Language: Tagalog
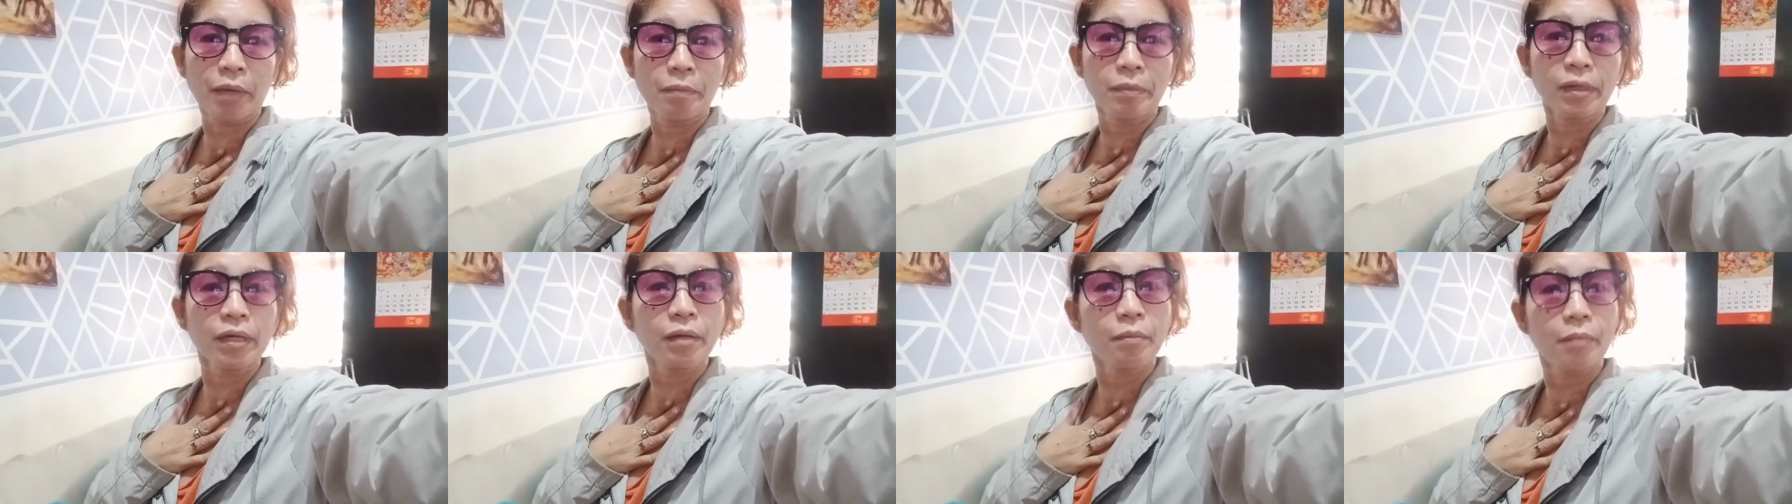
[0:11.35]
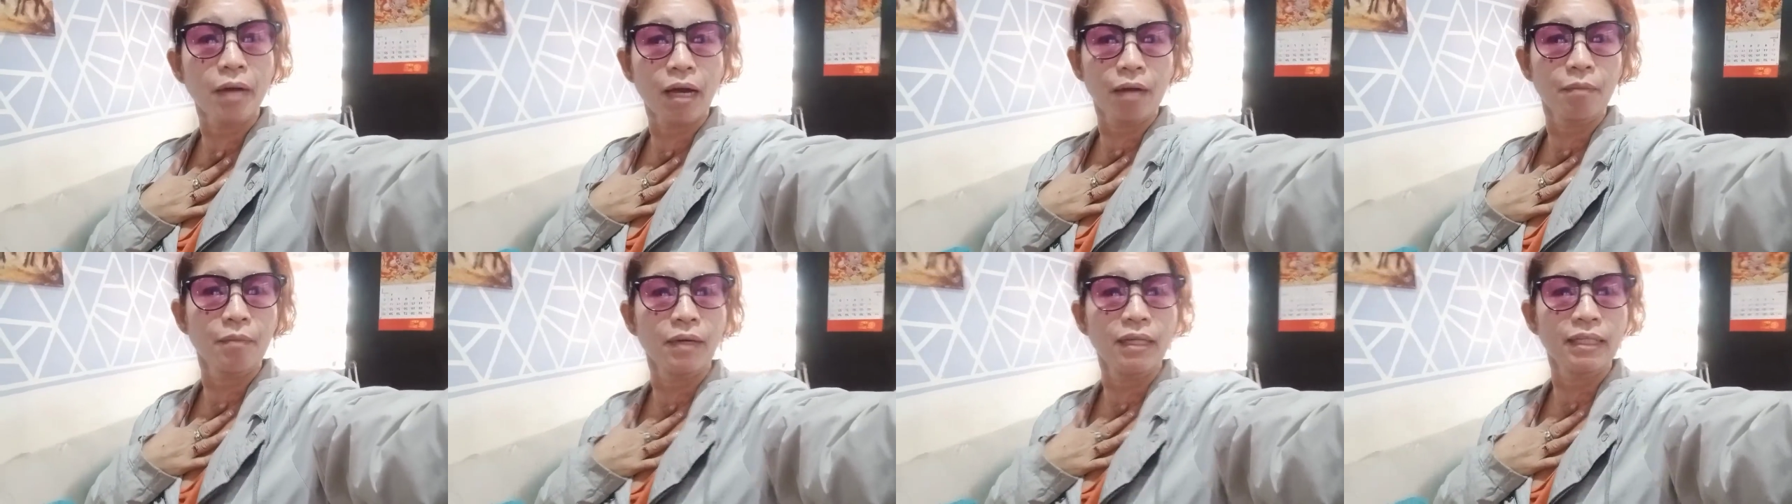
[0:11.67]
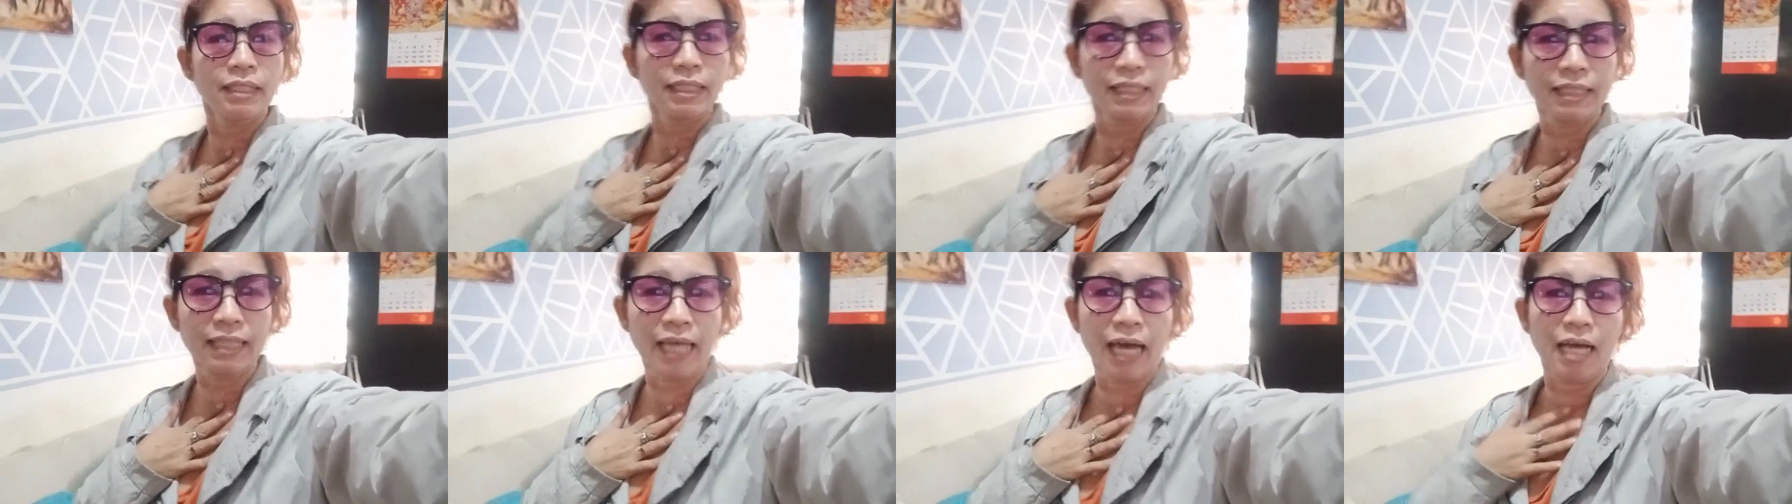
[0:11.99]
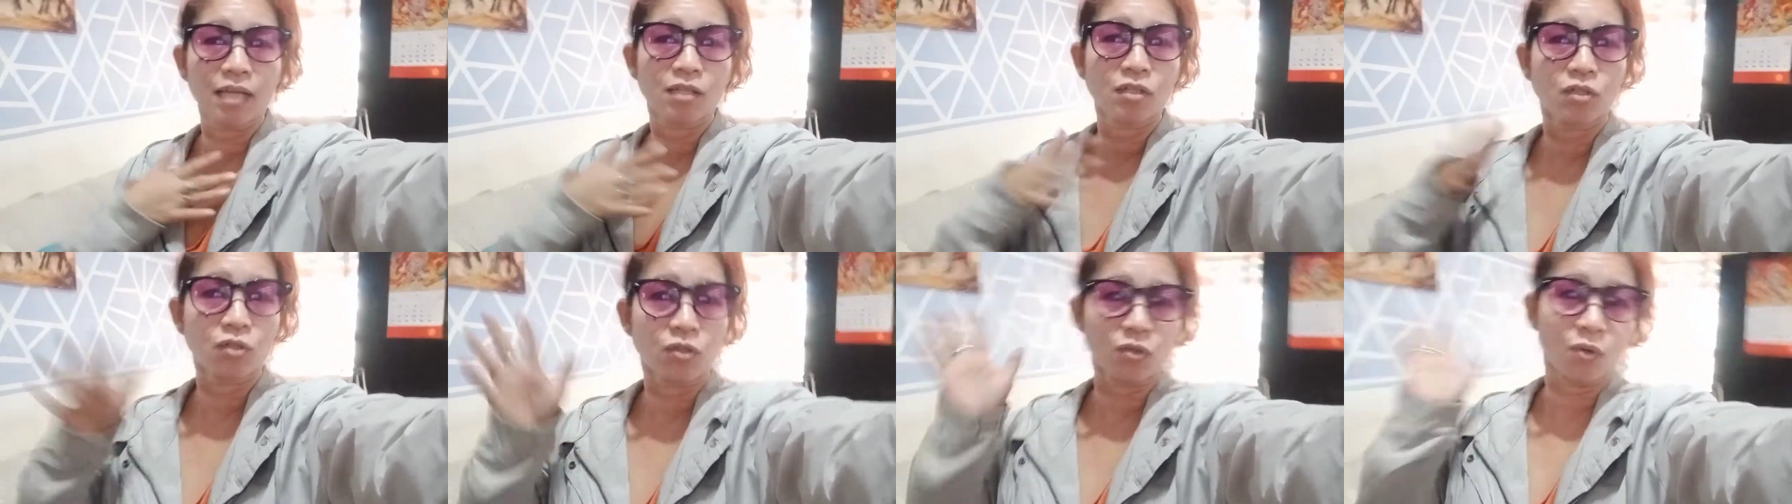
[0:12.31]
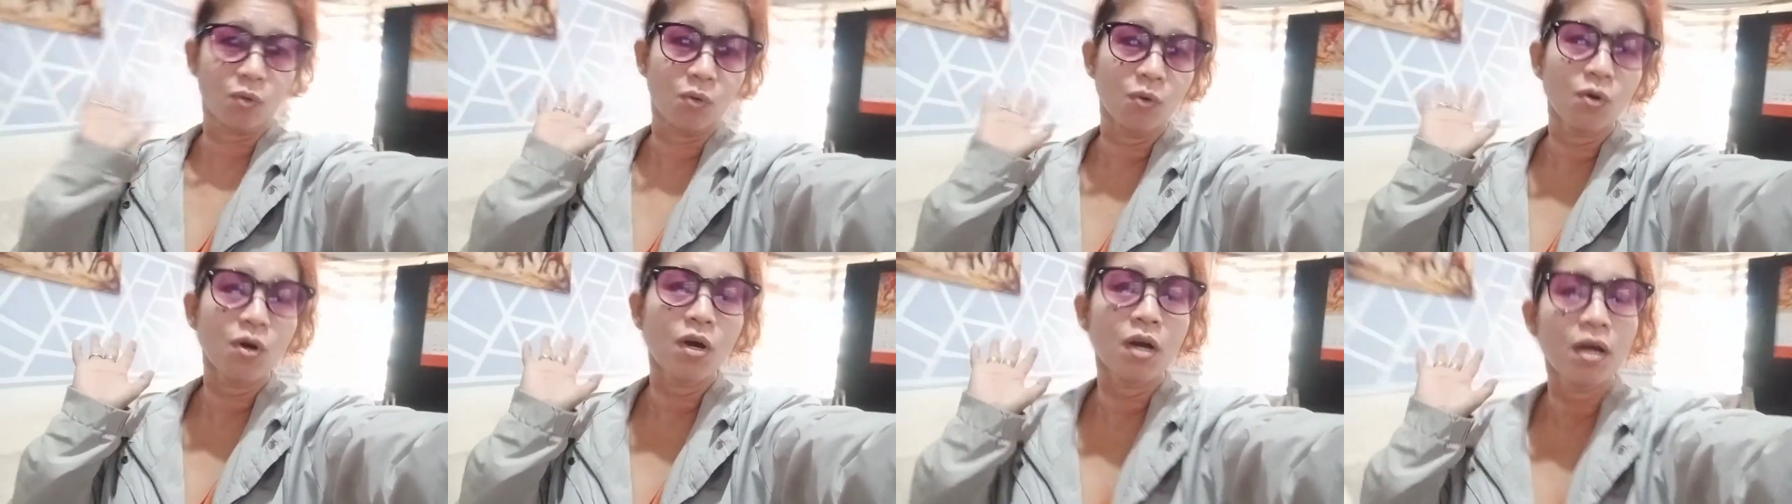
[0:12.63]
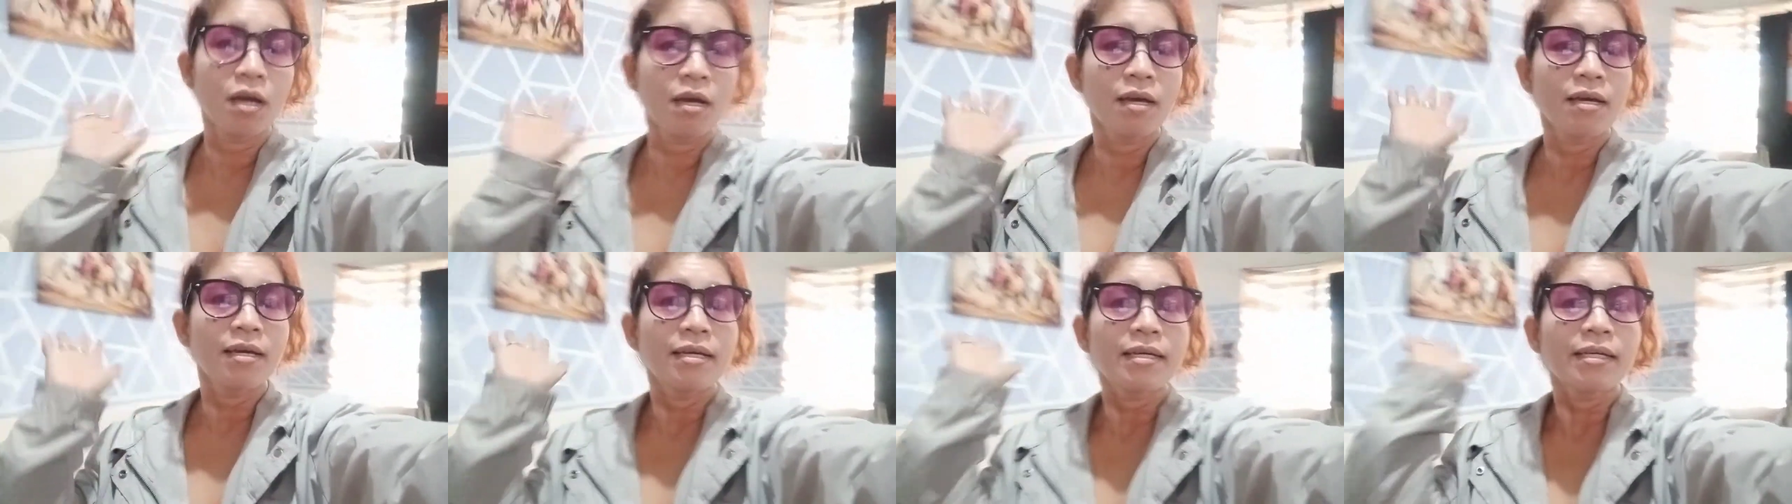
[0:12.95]
magbabalita. So,
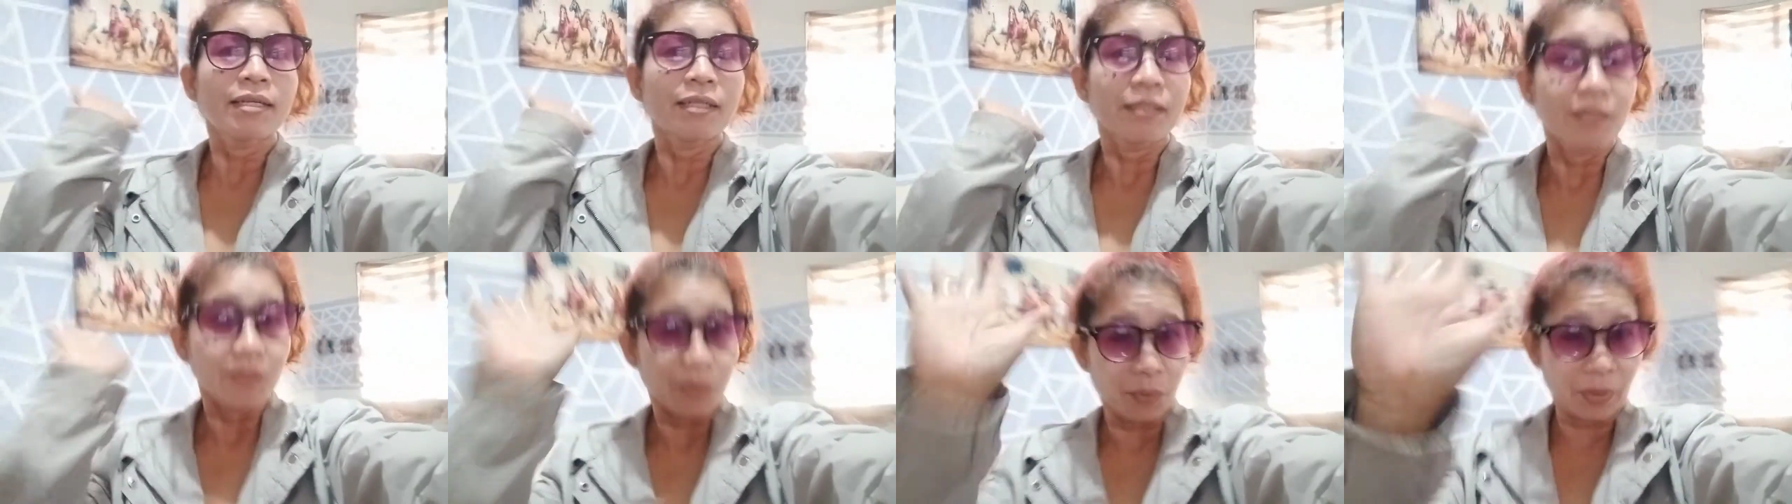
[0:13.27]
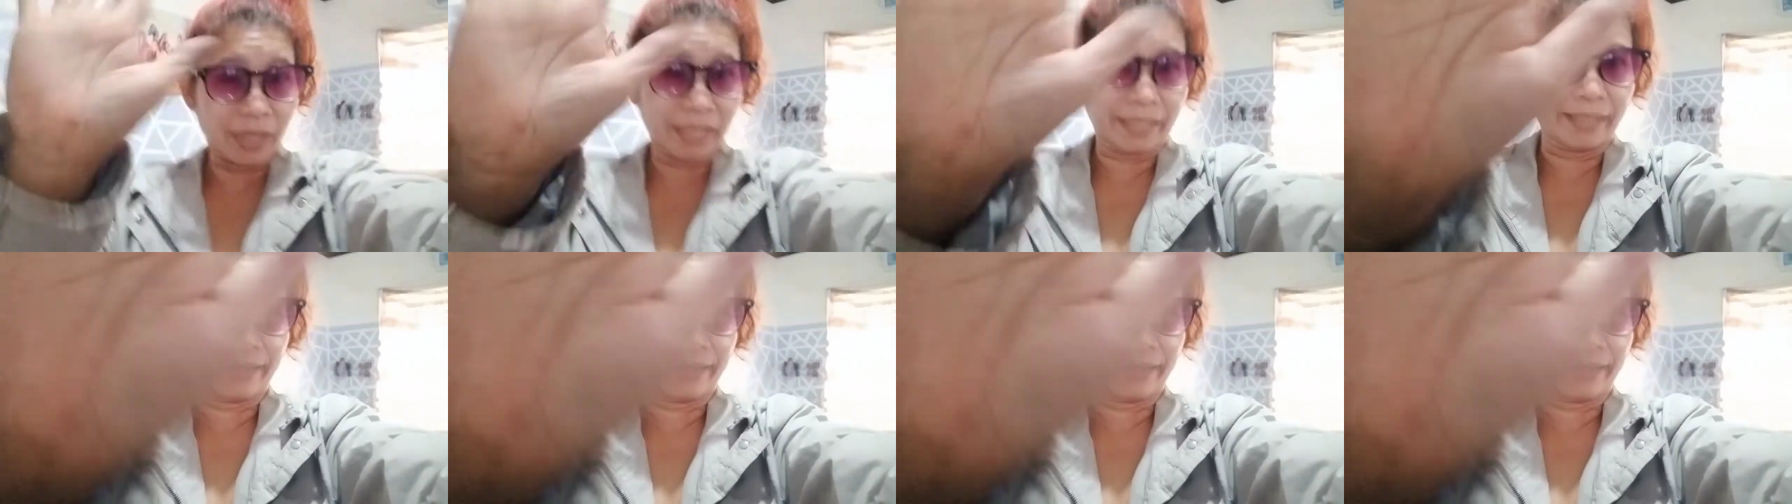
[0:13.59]
wait.